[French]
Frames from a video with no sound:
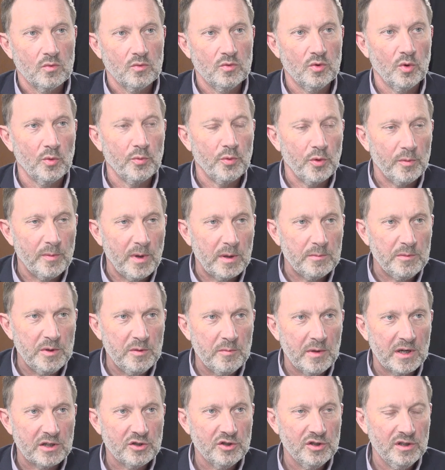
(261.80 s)
Oui, on peut même
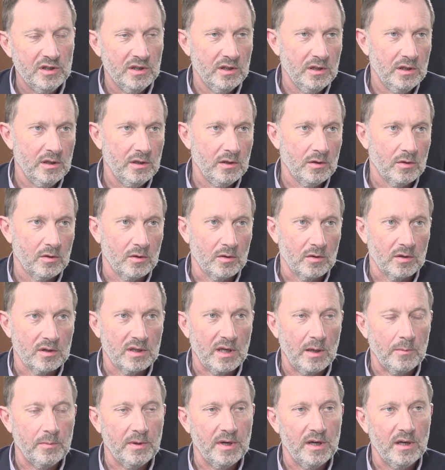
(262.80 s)
imaginer
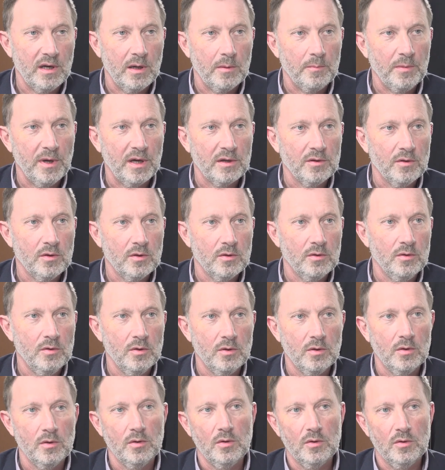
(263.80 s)
qu'après la période
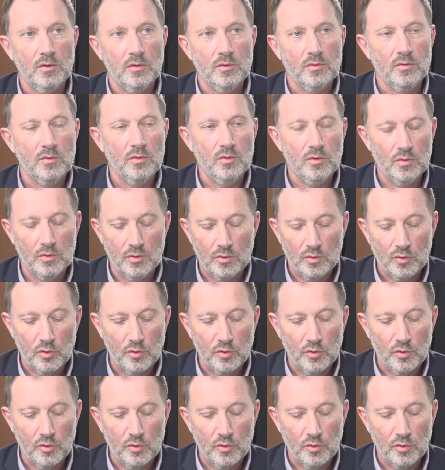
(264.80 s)
de